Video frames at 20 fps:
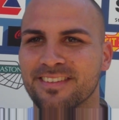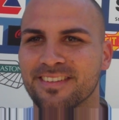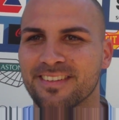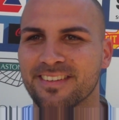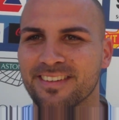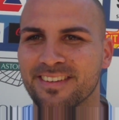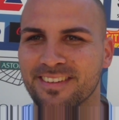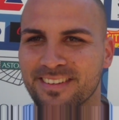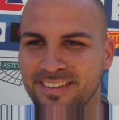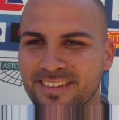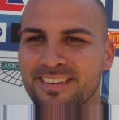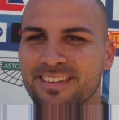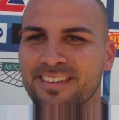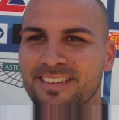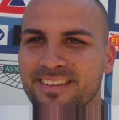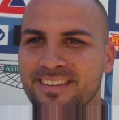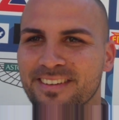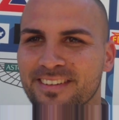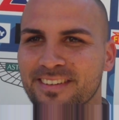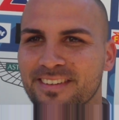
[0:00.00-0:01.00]
Super. Warum
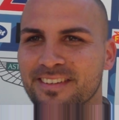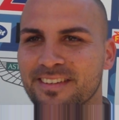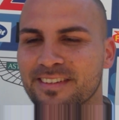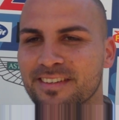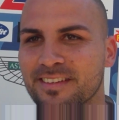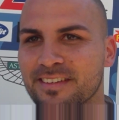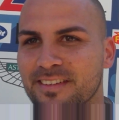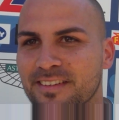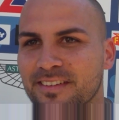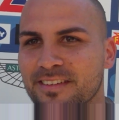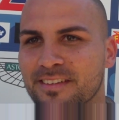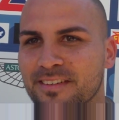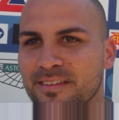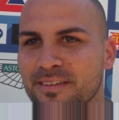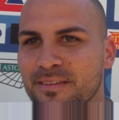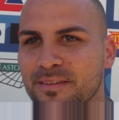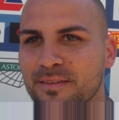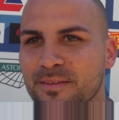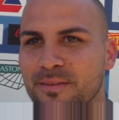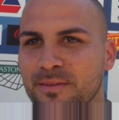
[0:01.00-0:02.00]
sehen wir dich im nächsten Jahr bei
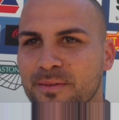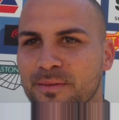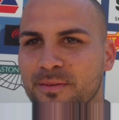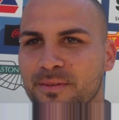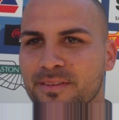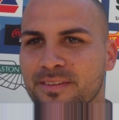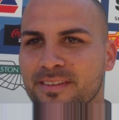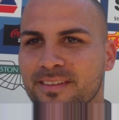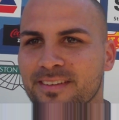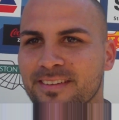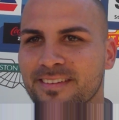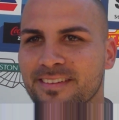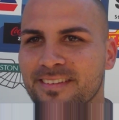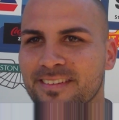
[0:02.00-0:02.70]
den Münchner Löwen?